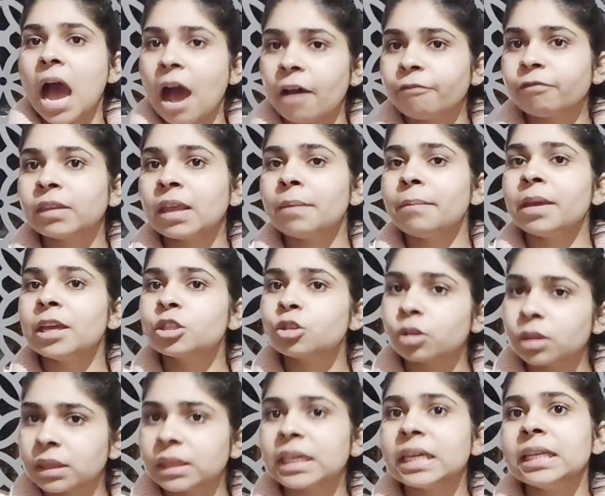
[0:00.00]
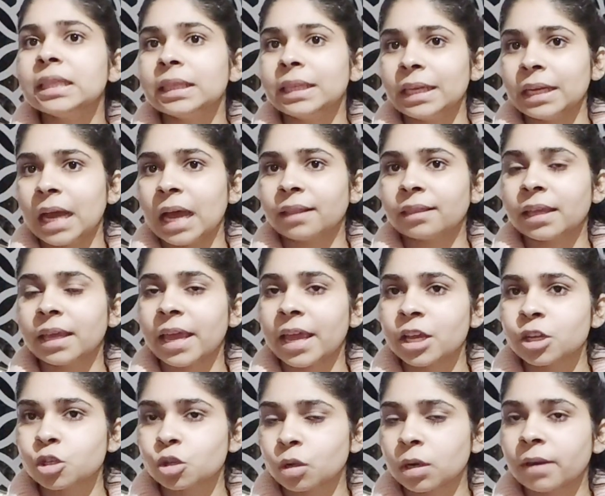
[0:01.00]
हफ्ते में जो तीन दिन बताते
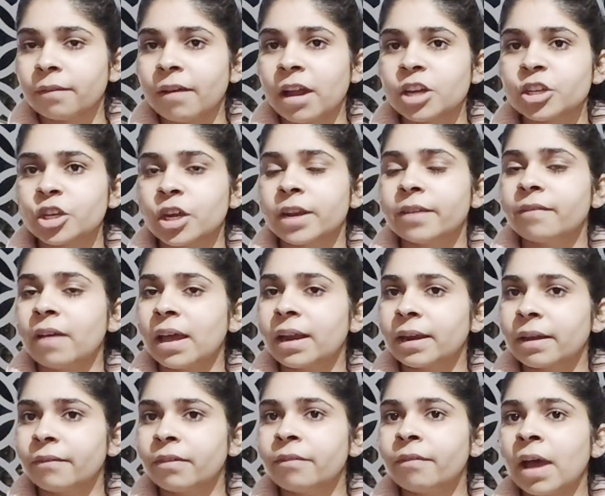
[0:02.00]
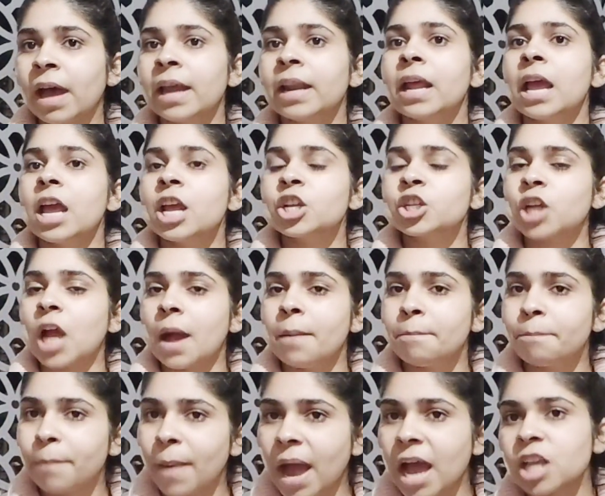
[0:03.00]
हैं शुक्रवार शनिवार रविवार
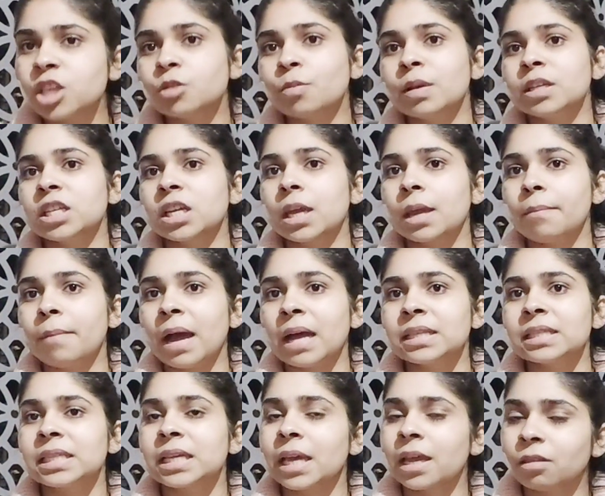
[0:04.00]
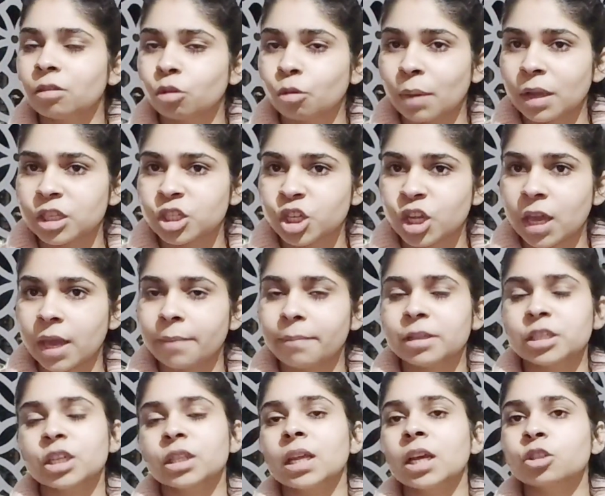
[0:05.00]
शाम पांच बजे के बाद से सुबह छह
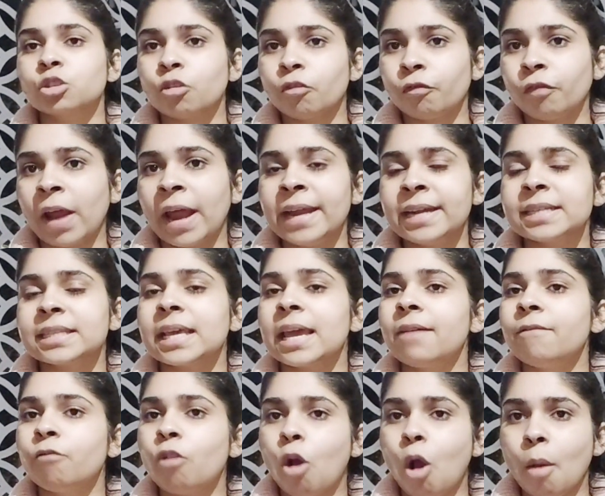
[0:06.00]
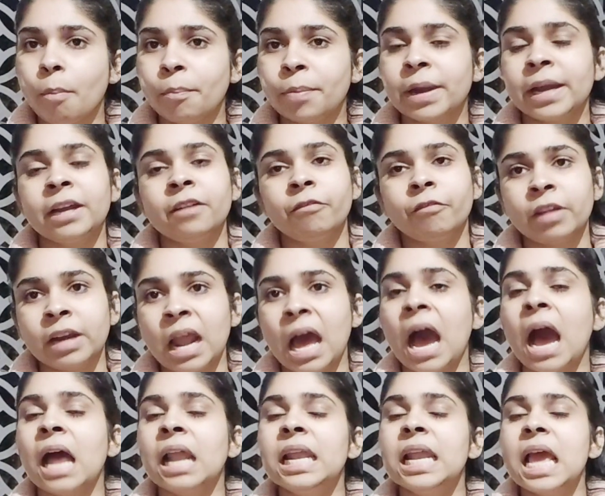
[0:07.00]
बजे तक जो फ्लाइट्स हैं वो ऑपरेट
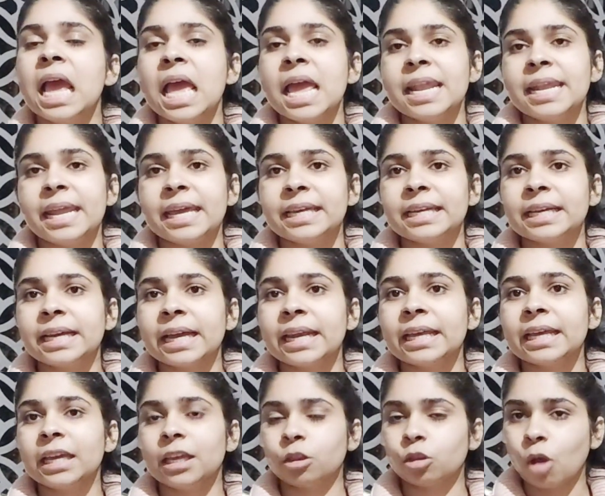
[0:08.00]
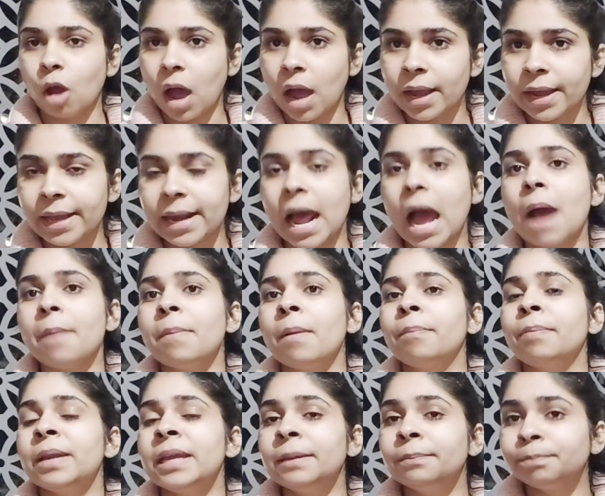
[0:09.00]
फिलहाल नहीं करेंगी तो अगर आप
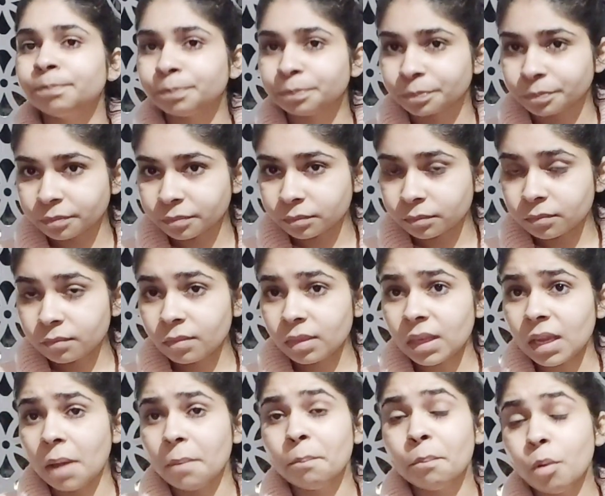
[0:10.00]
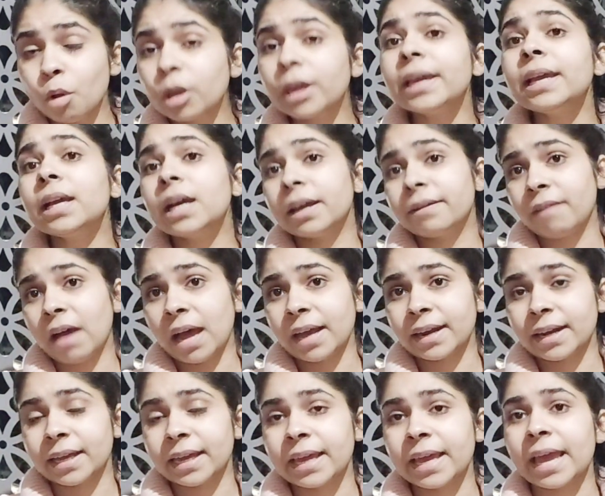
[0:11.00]
अपनी बुकिंग करवा
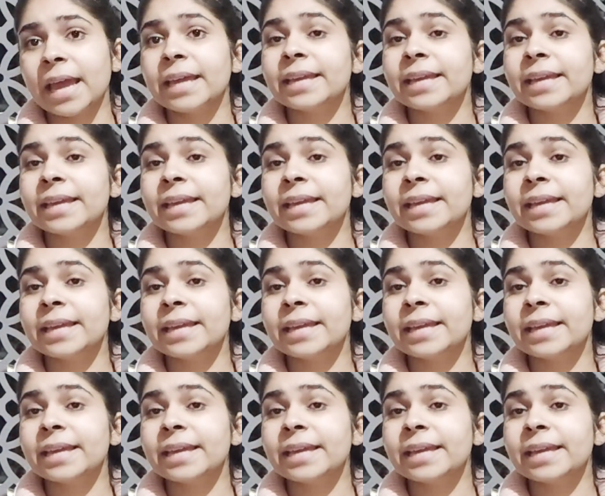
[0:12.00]
रहे